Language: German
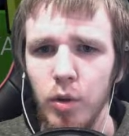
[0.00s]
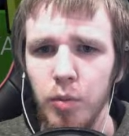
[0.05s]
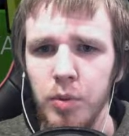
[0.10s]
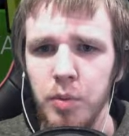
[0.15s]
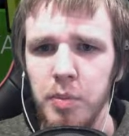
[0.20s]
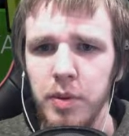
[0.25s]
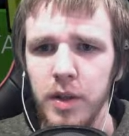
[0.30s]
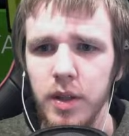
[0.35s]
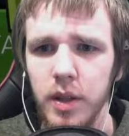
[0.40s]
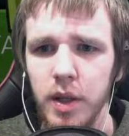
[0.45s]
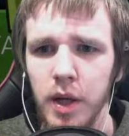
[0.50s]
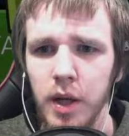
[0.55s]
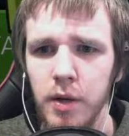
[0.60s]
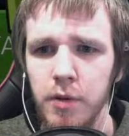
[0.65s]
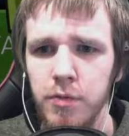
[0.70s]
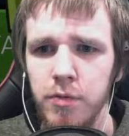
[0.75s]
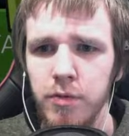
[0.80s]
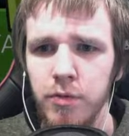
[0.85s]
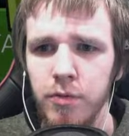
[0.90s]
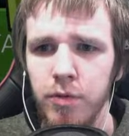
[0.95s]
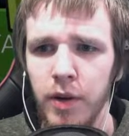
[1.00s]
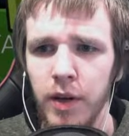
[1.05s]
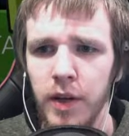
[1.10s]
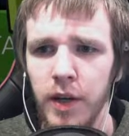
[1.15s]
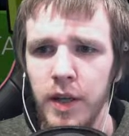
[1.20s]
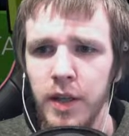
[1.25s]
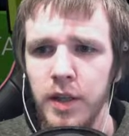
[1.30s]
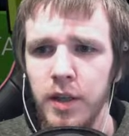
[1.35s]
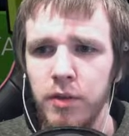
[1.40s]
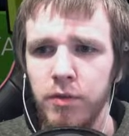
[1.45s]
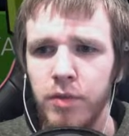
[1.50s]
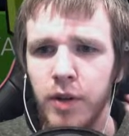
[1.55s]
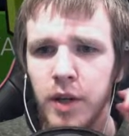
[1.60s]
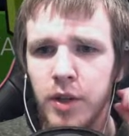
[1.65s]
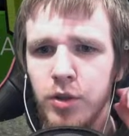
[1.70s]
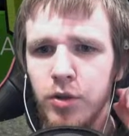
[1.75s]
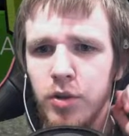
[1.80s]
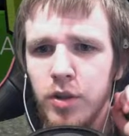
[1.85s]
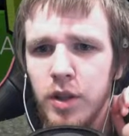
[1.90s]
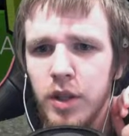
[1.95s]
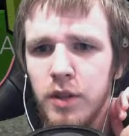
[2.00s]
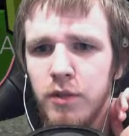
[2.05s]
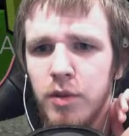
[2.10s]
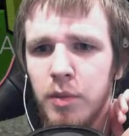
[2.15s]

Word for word: optimierten Reifen verleihen dem Fahrzeug eine